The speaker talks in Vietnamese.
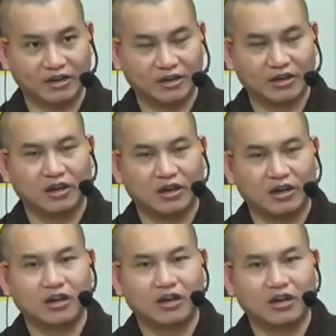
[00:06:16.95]
liên
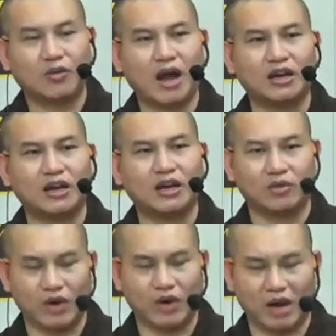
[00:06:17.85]
quan đến huệ mạng
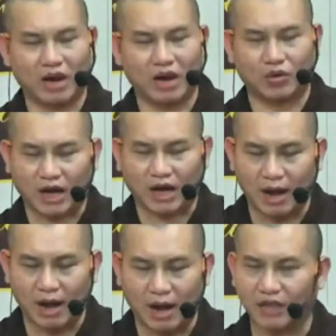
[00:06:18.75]
của cả một đại
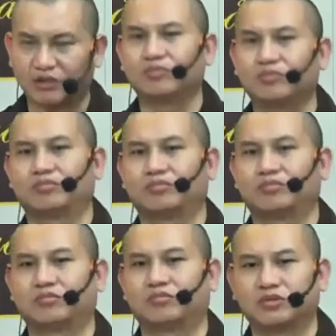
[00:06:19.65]
chúng chúng ta
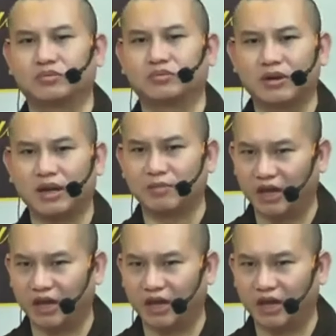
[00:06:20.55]
đừng có làm liều